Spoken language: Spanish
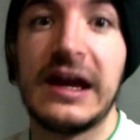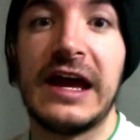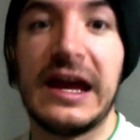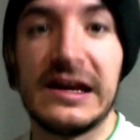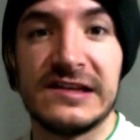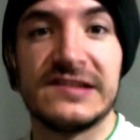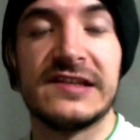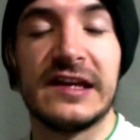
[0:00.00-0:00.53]

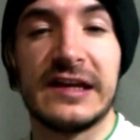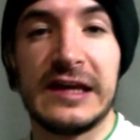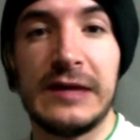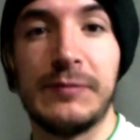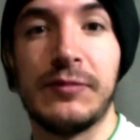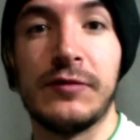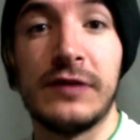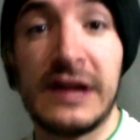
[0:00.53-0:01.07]
Este
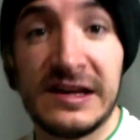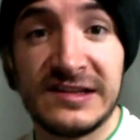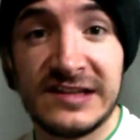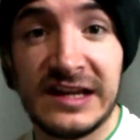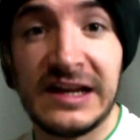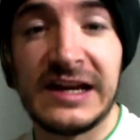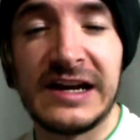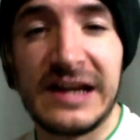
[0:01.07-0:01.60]
equipo
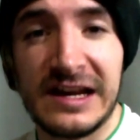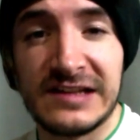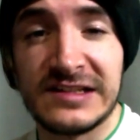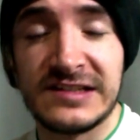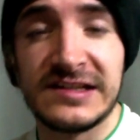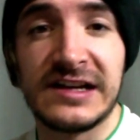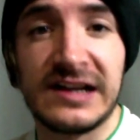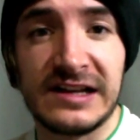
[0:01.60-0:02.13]
nace
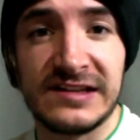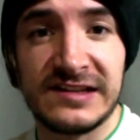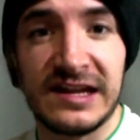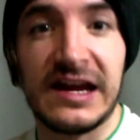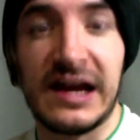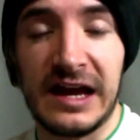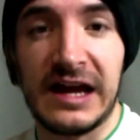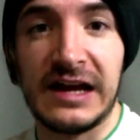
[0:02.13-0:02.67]
gracias a que
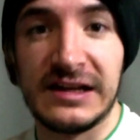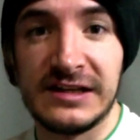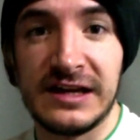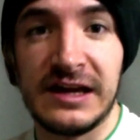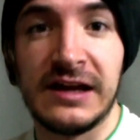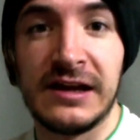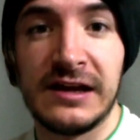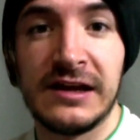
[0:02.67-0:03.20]
está allá